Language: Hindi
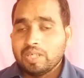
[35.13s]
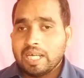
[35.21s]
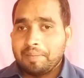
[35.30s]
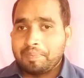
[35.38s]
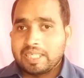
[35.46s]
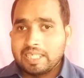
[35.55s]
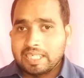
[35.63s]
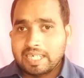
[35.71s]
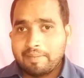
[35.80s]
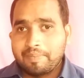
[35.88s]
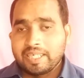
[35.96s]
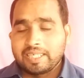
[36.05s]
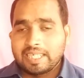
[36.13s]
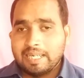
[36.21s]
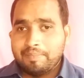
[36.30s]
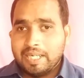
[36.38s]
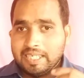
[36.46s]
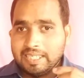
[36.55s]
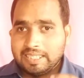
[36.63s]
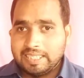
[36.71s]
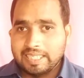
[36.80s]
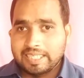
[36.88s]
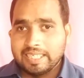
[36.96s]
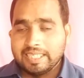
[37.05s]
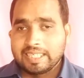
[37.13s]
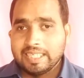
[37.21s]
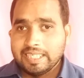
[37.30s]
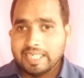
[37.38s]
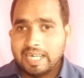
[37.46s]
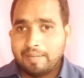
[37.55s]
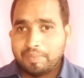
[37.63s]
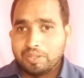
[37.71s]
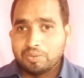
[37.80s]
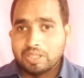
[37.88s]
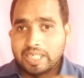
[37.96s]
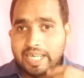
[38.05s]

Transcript: तो यहाँ पे केनरा बैंक का बैलेंस चेक करने के लिए यहाँ पे जो